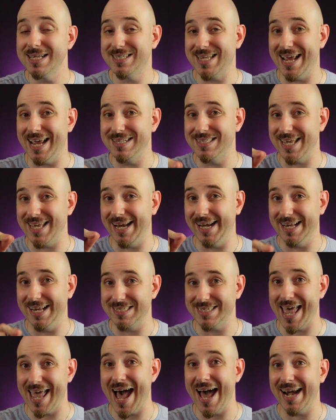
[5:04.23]
senza
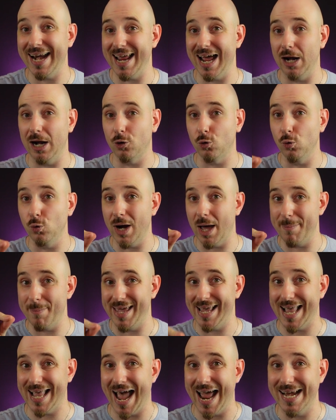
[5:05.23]
innescare alcuna
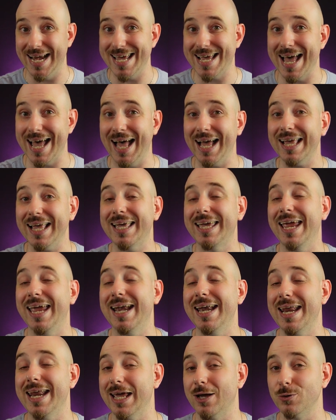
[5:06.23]
meccanica che
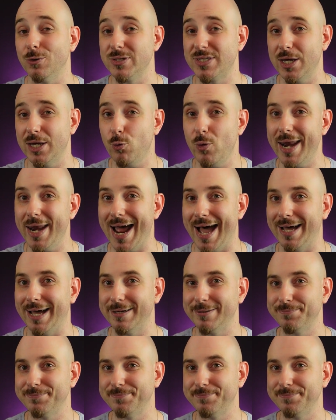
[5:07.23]
ne conseguirà.